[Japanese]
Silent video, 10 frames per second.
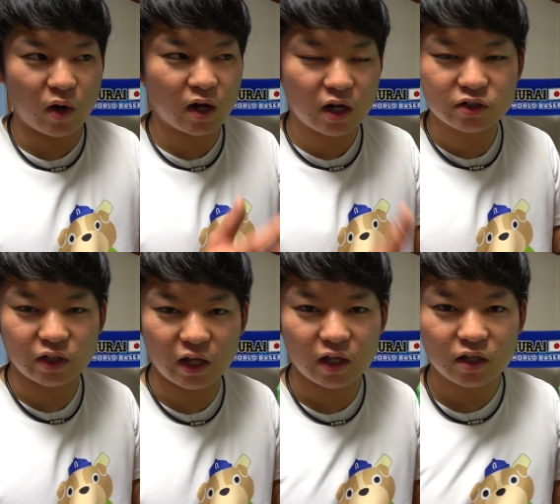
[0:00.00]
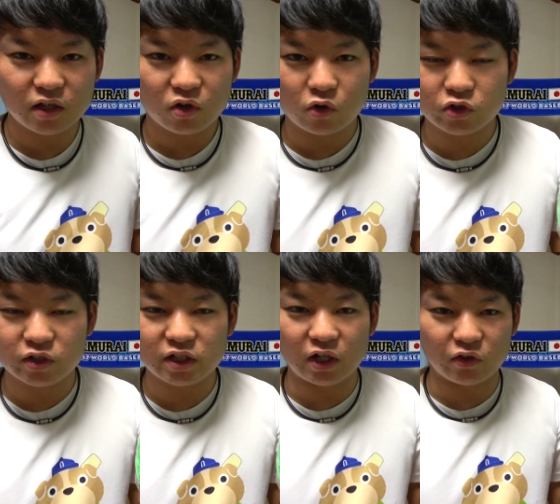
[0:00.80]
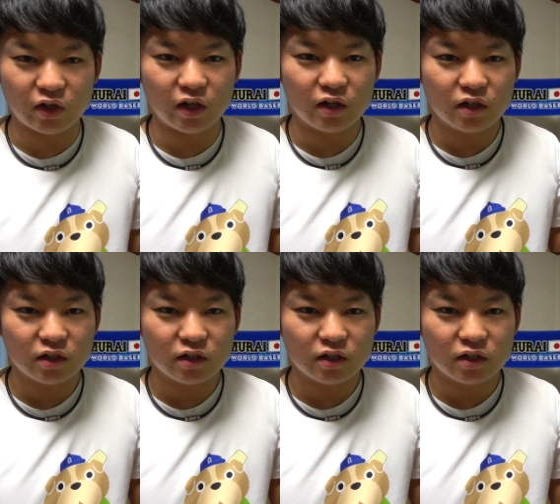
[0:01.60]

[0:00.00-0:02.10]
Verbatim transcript: 半額で購入できたので